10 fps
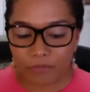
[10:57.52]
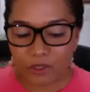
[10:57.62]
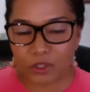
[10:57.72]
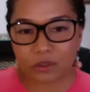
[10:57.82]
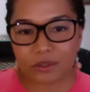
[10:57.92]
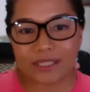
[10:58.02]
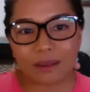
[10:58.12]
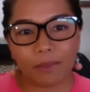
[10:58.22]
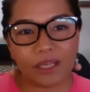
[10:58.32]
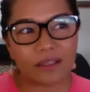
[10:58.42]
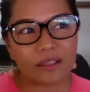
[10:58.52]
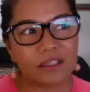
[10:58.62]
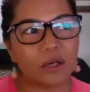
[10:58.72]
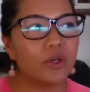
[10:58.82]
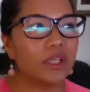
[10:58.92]
So, sabi
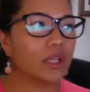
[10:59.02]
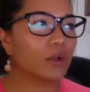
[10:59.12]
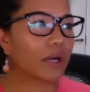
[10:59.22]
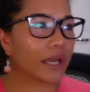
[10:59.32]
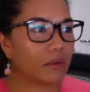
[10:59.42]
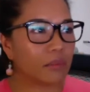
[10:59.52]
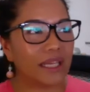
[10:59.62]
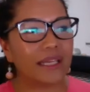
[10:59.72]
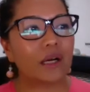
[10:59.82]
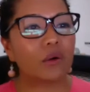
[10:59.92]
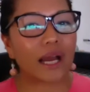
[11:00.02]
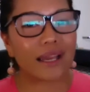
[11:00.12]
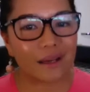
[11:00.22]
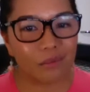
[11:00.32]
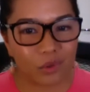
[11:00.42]
natin, naku, hindi ko kayang bili. Ikaw,
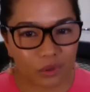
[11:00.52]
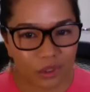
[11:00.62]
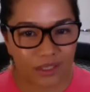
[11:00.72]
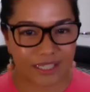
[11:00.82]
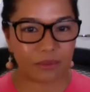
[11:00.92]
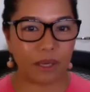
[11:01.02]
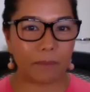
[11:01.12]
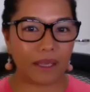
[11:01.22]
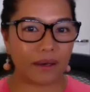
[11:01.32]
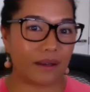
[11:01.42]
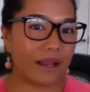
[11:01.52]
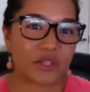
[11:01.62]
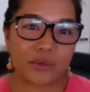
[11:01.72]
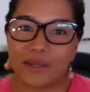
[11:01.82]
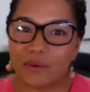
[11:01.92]
kaya mo kasi may pera ka.
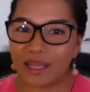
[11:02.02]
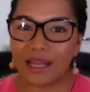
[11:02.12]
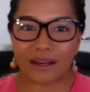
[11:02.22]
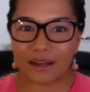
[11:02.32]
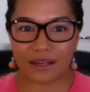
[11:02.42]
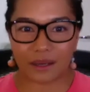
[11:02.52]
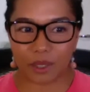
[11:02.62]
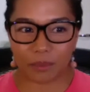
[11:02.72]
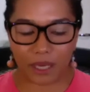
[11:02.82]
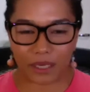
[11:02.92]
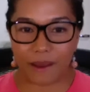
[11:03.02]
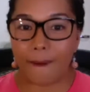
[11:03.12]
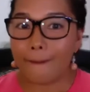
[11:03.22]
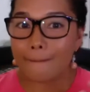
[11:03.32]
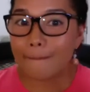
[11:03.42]
Actually, wala rin kaming pera
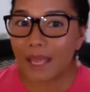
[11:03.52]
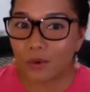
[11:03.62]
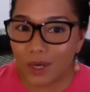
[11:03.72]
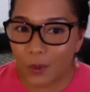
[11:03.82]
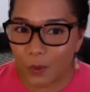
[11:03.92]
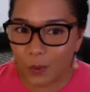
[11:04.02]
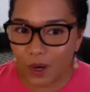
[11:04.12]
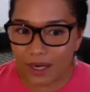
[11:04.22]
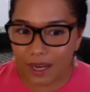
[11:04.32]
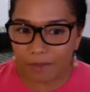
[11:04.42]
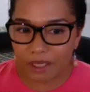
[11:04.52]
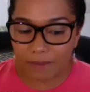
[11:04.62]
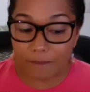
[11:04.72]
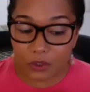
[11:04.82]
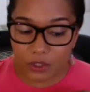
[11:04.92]
pero nakukuha namin
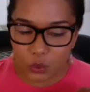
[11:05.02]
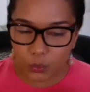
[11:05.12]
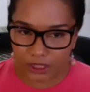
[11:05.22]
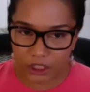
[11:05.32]
yan because we